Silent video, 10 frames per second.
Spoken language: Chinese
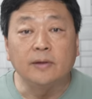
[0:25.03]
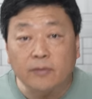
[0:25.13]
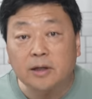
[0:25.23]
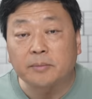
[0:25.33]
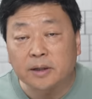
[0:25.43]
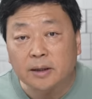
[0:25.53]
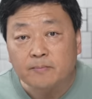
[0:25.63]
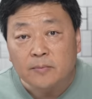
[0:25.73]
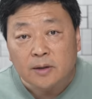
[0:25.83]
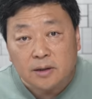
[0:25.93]
为什么呢？
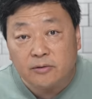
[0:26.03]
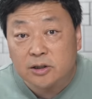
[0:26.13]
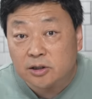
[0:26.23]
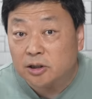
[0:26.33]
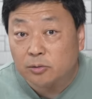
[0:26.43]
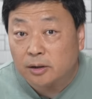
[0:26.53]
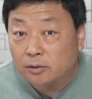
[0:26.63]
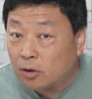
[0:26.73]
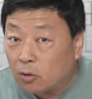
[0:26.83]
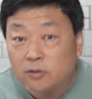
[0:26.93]
因为这是一段
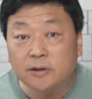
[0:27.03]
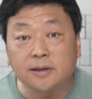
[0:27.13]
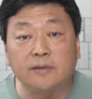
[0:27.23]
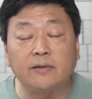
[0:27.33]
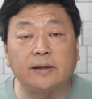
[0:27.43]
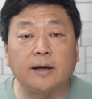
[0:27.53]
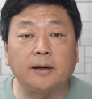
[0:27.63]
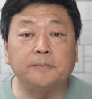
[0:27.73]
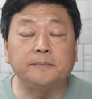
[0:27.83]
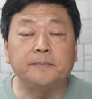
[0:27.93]
桃色新闻呐。
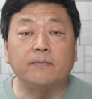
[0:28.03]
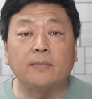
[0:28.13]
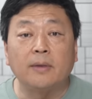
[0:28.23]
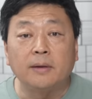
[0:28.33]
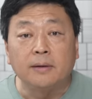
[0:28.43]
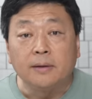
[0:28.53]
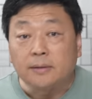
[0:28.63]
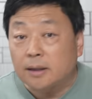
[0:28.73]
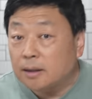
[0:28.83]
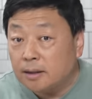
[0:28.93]

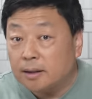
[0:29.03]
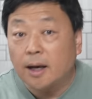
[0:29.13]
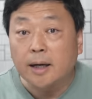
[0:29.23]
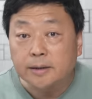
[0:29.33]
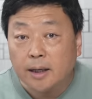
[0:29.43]
大家可以看一